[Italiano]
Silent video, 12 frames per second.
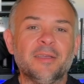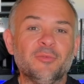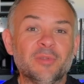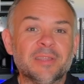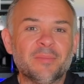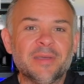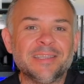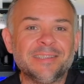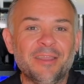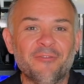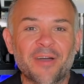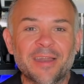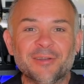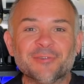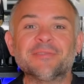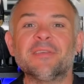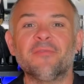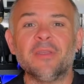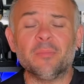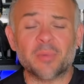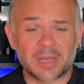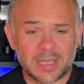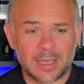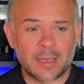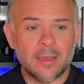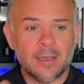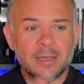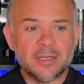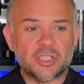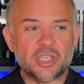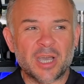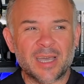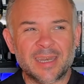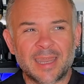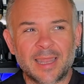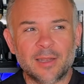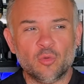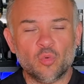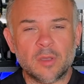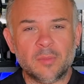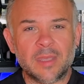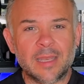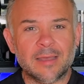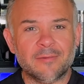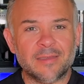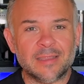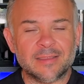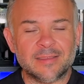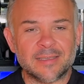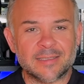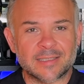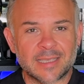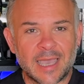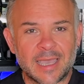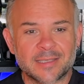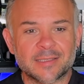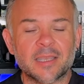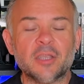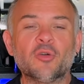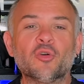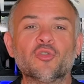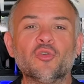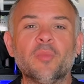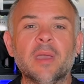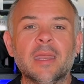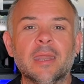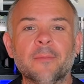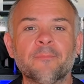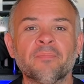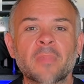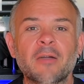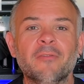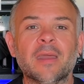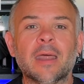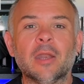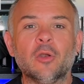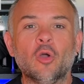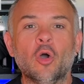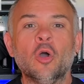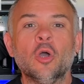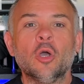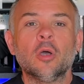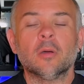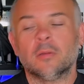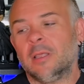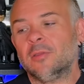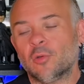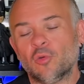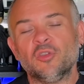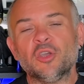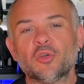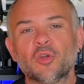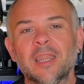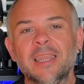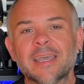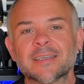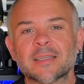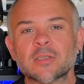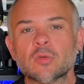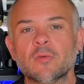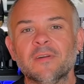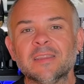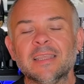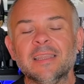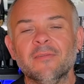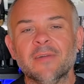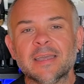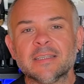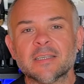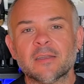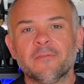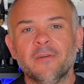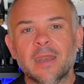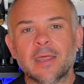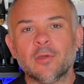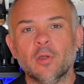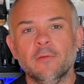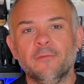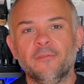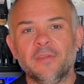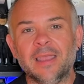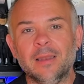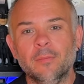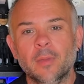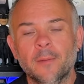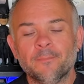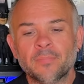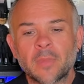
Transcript: in due o tre mesi li fanno questi film perché già nel 2026, se ricordo bene, faranno dato che lo dicono negli extra, sono fan degli Avenger, faranno il film